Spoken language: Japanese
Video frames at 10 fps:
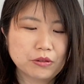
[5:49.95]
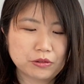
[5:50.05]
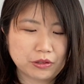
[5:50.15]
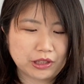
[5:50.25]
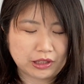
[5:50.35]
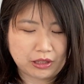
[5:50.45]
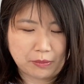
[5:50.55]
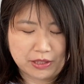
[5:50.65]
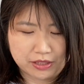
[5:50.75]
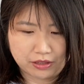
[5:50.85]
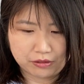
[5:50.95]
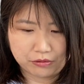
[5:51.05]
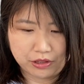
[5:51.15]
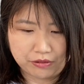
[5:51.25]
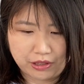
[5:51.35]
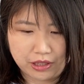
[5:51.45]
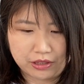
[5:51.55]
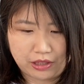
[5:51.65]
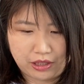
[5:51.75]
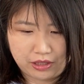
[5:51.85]
踊り方めっちゃかっこいいよねっ
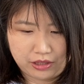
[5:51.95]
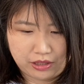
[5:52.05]
て